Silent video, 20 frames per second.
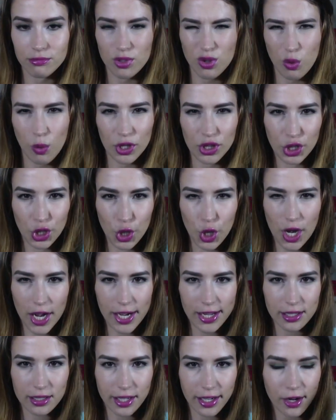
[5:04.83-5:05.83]
4
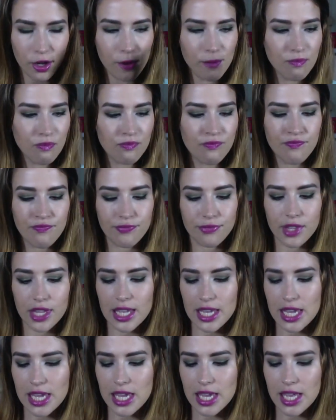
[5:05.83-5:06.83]
dólares creo
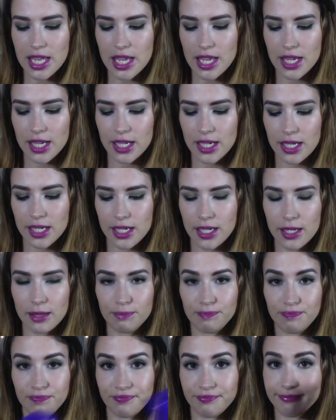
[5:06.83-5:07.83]

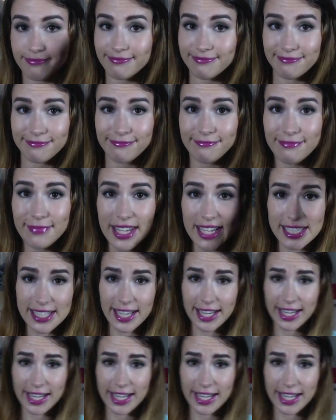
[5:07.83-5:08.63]
y Está